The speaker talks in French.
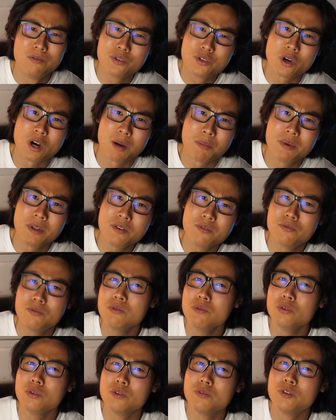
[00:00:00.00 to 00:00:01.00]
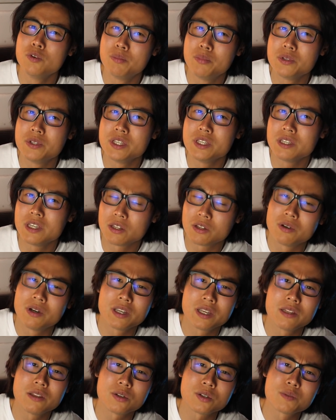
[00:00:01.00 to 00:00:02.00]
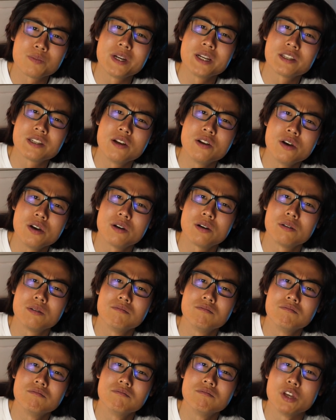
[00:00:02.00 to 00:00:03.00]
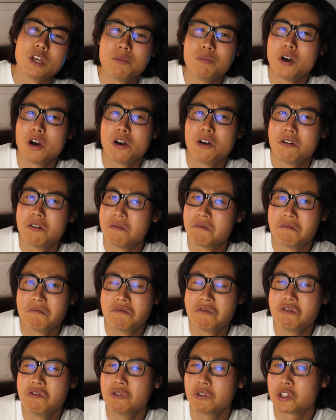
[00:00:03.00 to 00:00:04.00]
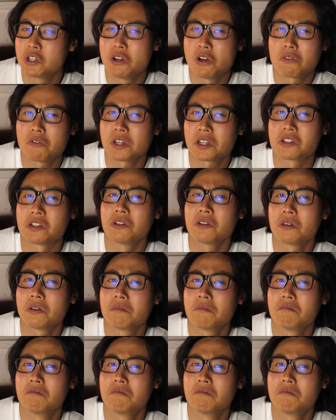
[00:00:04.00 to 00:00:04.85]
Vous en rappelez, vous, de vos petits 94 miles à l'heure eh ben eux c'est leur faire 5.